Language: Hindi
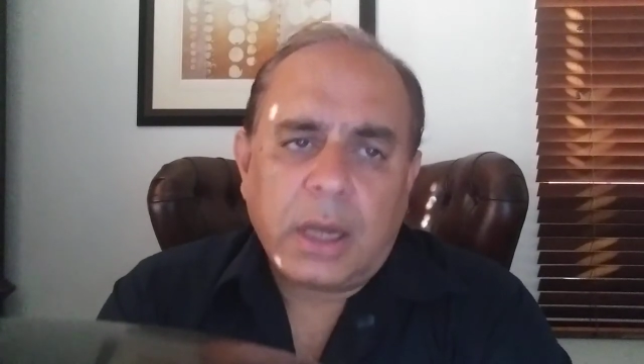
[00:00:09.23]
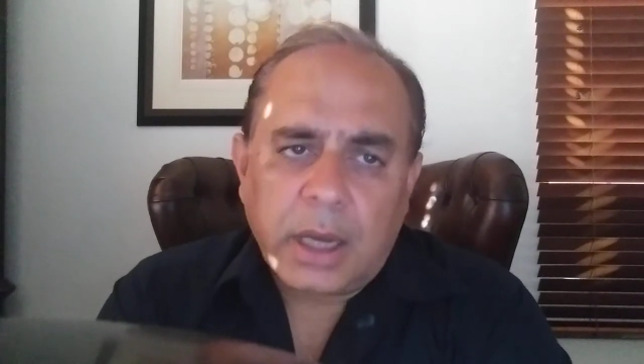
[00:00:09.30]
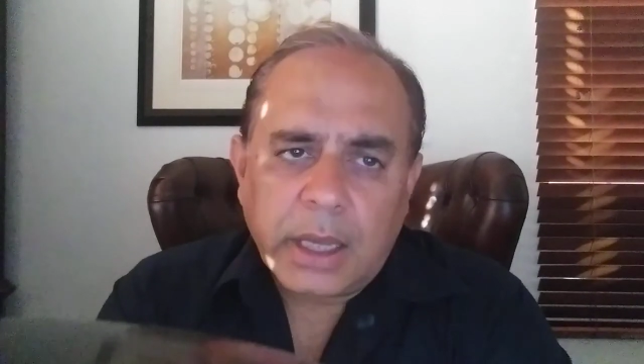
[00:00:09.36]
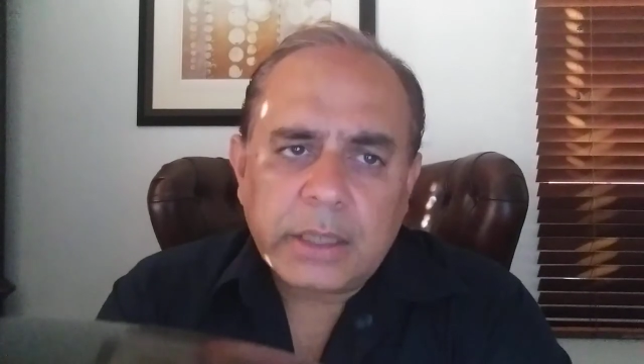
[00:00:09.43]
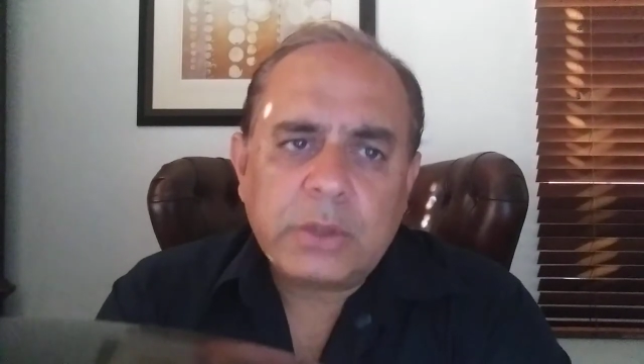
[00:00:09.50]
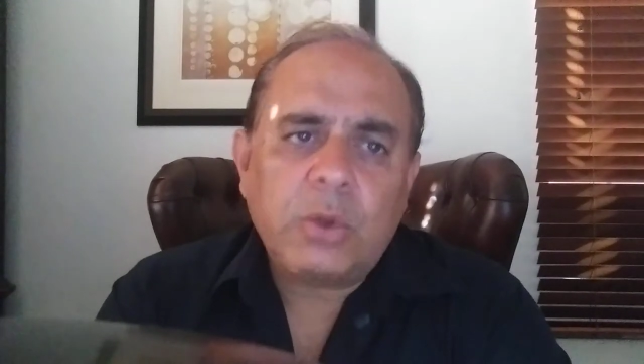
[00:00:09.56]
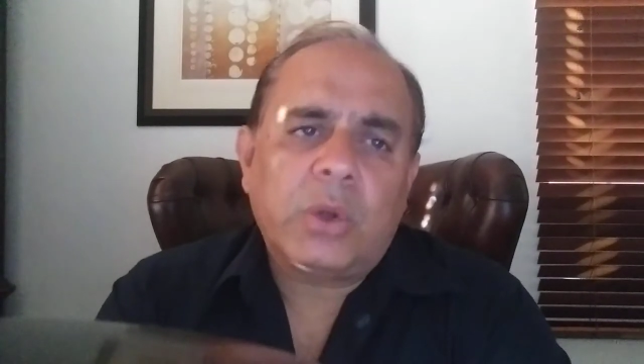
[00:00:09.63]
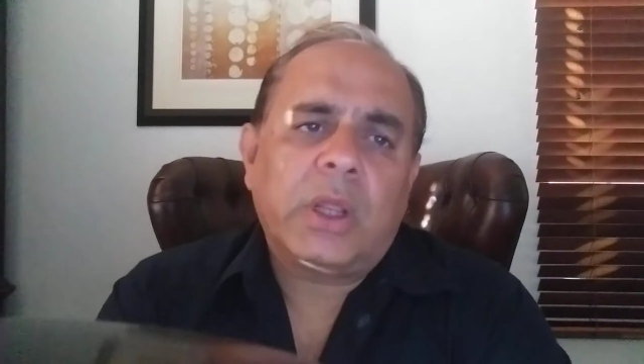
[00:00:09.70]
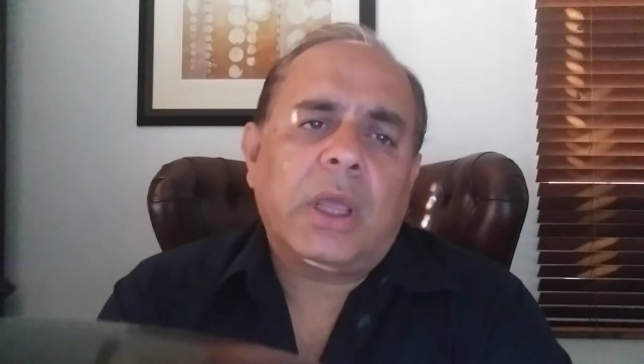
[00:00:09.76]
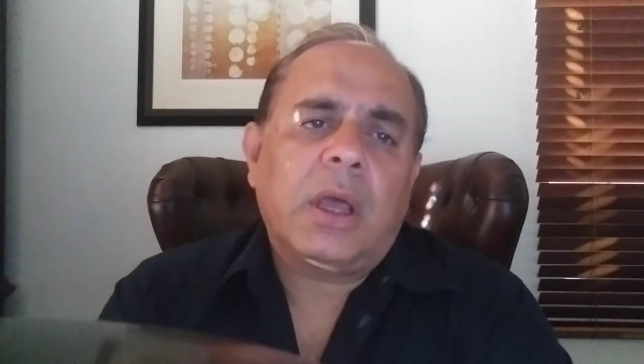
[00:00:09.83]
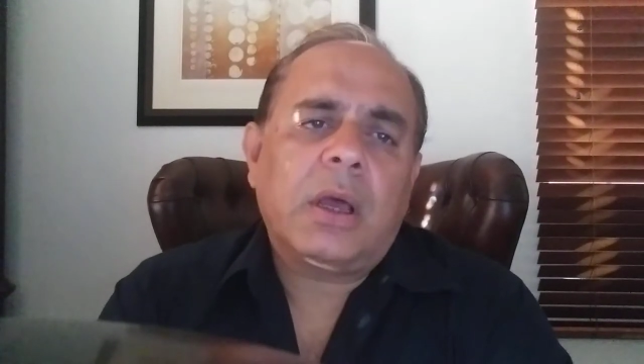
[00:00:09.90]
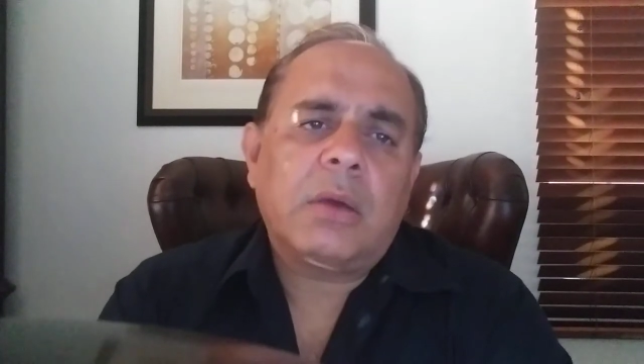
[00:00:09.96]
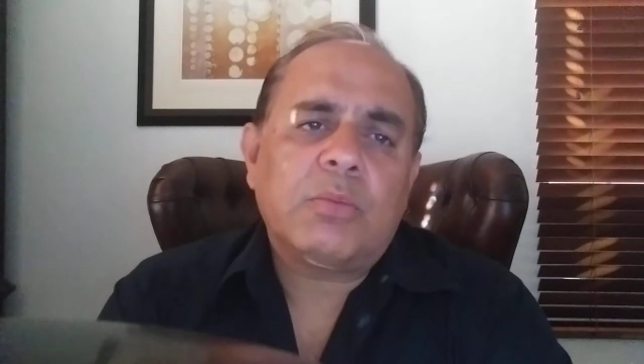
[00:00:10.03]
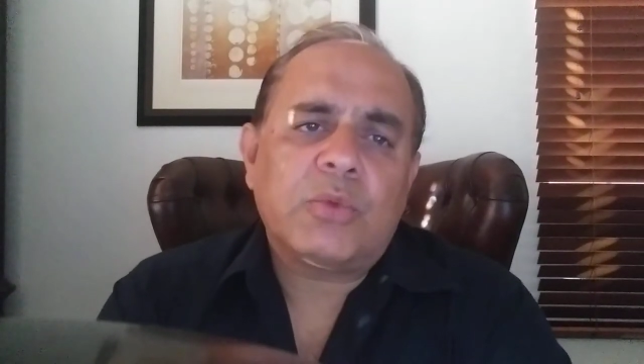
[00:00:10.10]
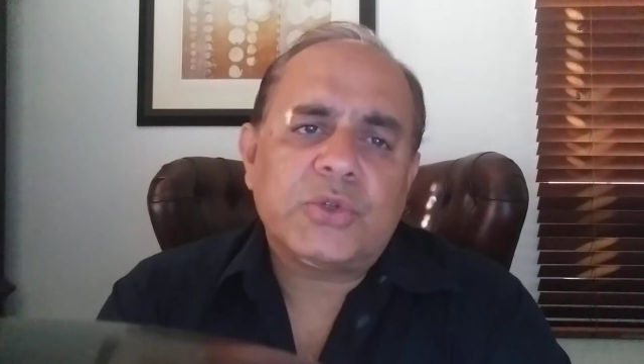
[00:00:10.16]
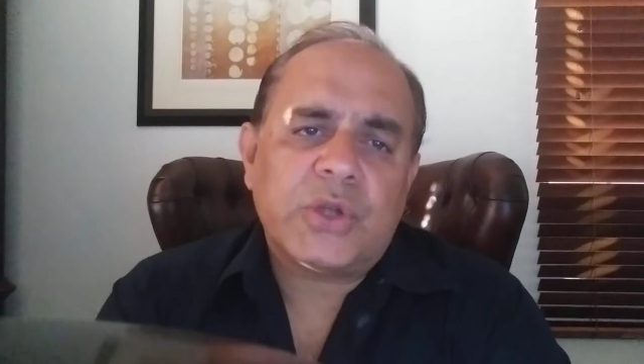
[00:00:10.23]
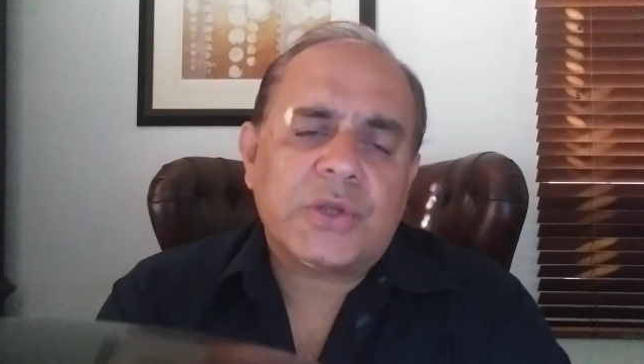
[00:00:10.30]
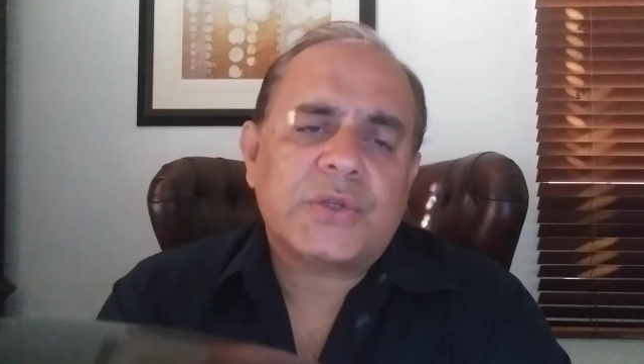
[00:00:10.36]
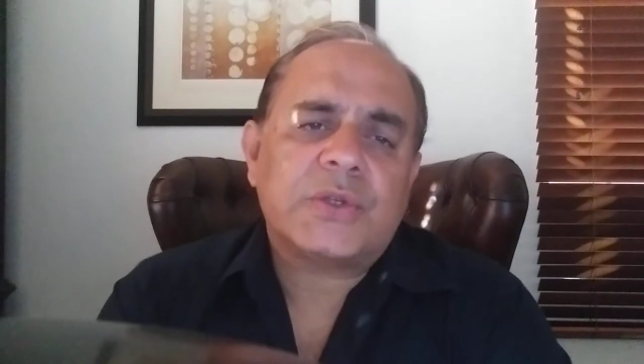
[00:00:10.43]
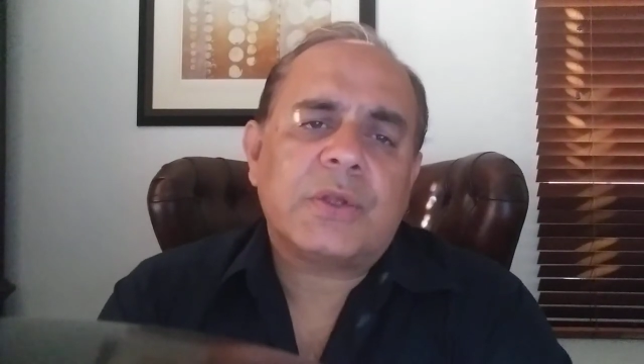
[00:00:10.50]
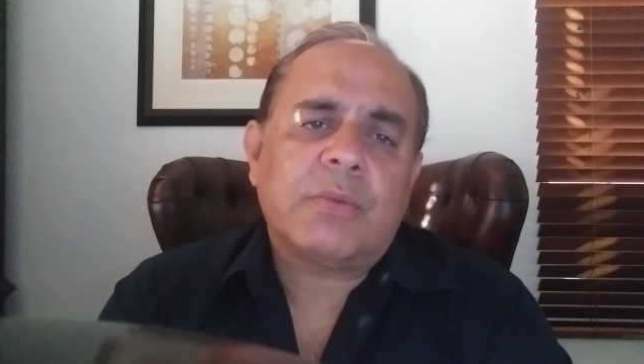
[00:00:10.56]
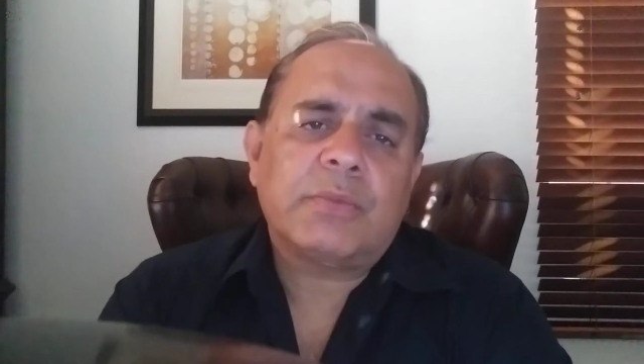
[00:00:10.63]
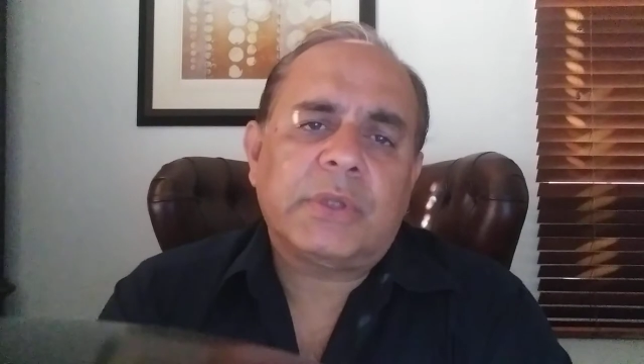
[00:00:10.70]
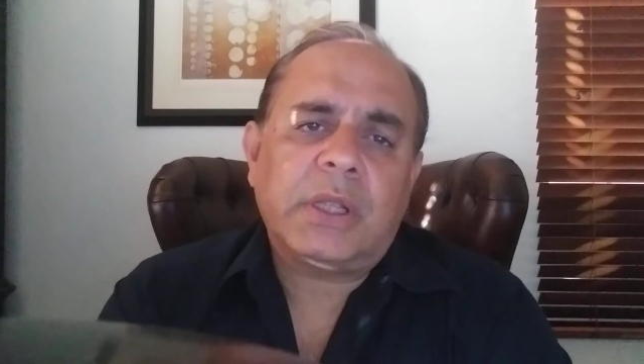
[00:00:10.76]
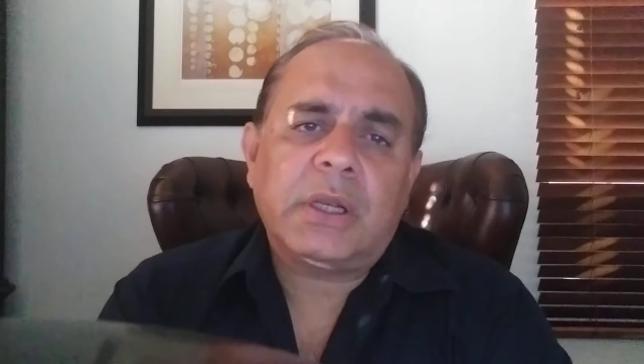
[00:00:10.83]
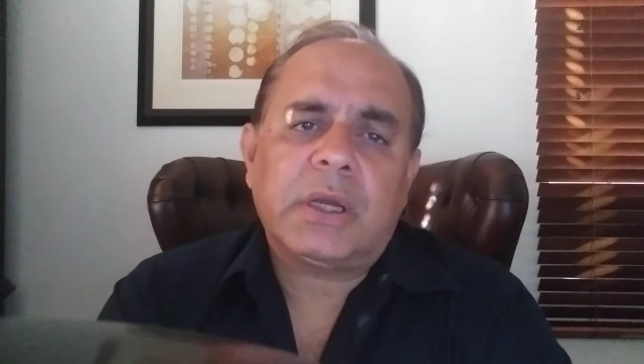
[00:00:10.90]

नई दुनिया मुजस्म